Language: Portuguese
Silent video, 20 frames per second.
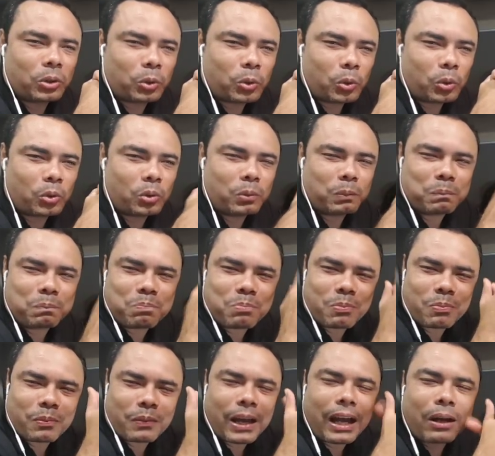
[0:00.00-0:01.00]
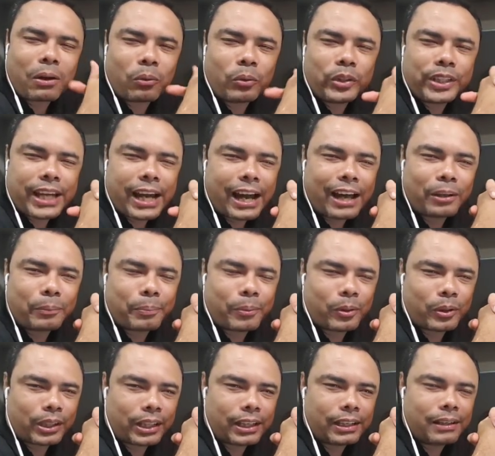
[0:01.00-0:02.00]
tudo agoniado
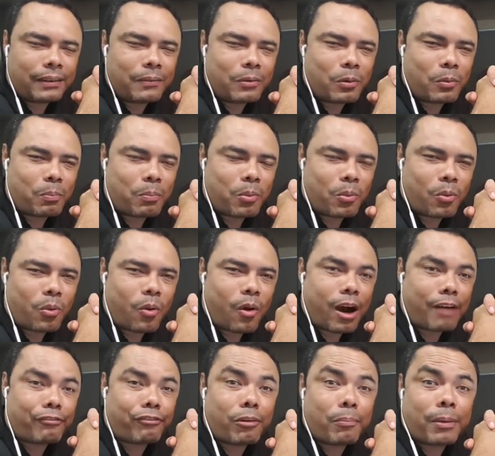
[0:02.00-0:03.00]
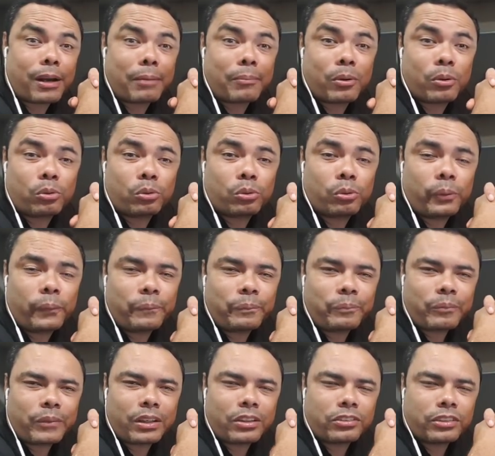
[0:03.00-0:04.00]
porque o COAF foi pra mão do
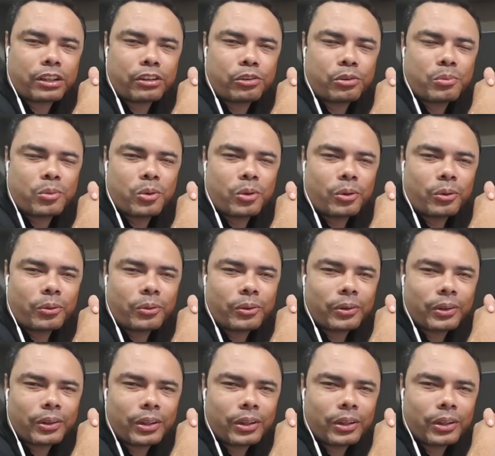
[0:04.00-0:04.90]
Sérgio Moro.